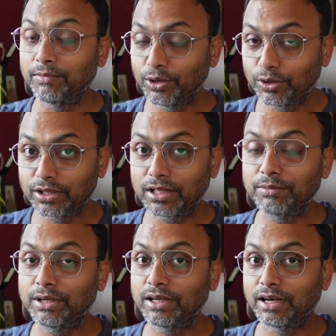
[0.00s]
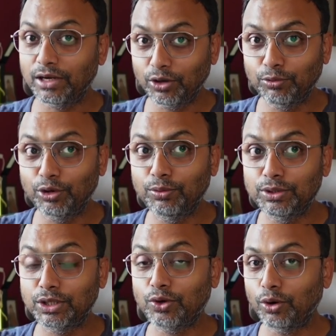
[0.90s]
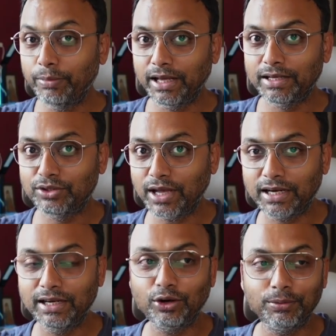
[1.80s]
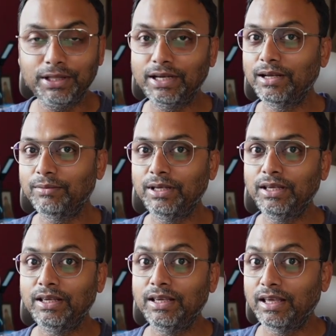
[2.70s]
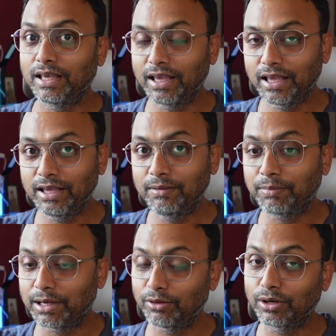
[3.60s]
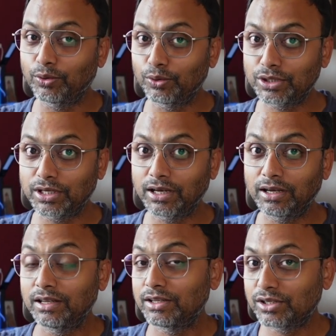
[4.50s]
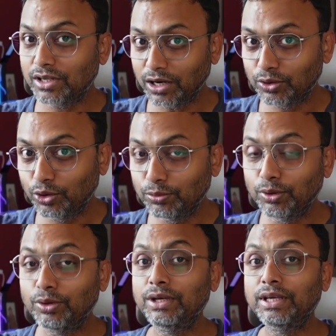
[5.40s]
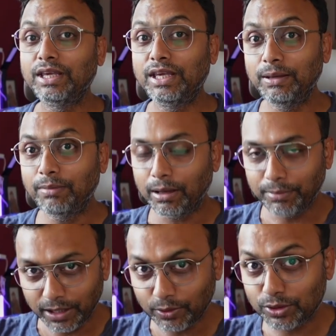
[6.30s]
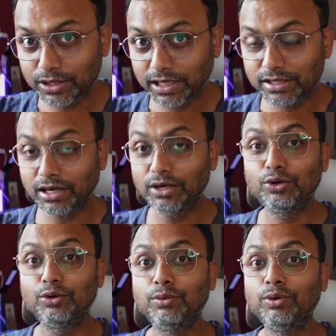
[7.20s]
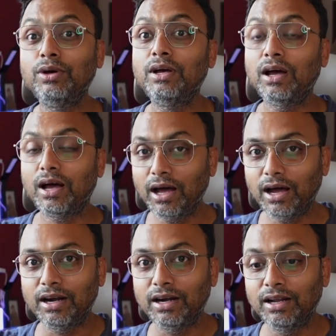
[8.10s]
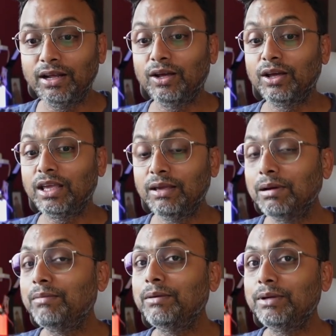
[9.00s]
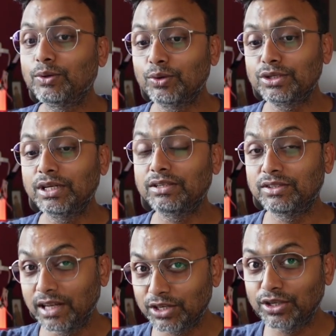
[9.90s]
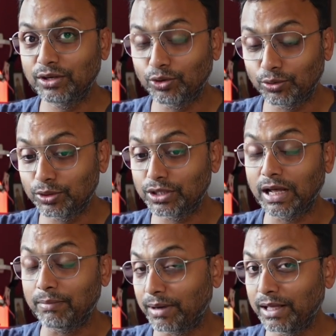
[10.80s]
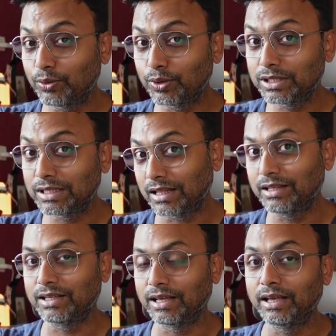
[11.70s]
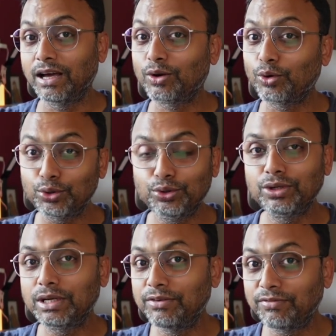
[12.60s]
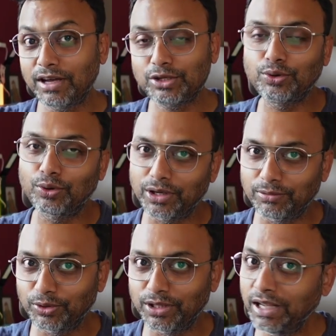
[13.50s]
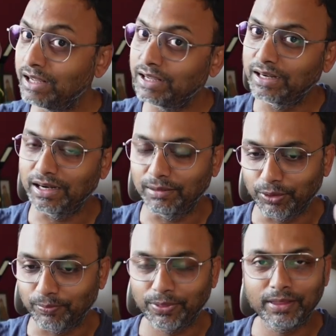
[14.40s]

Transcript: এই ভিডিওটাতে আমি এটাও বলবো যে কবে এক্স্যাক্টলি কবে থেকে আমি এই পার্টিকুলার কোর্সটা স্টার্ট করব কিভাবে এই কোর্সটাকে স্টার্ট করব আর কিভাবে আমি কোর্সের সিলেকশন করব যারা অ্যাপ্লাই করেছে তাদেরকে আর কতজনকে আমি ফার্স্ট কোহটের মধ্যে নেব